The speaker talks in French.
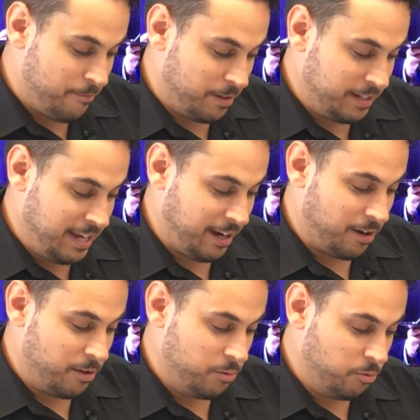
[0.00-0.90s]
venir
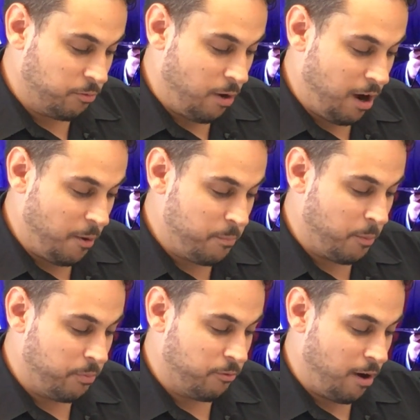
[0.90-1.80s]
nous voir
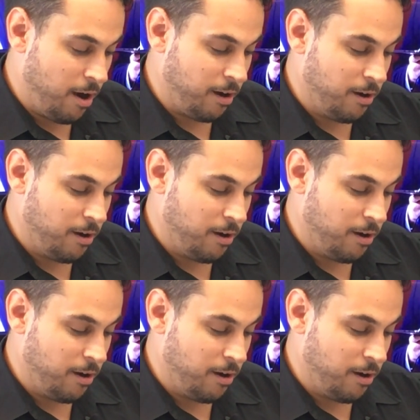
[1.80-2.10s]
pour pouvoir,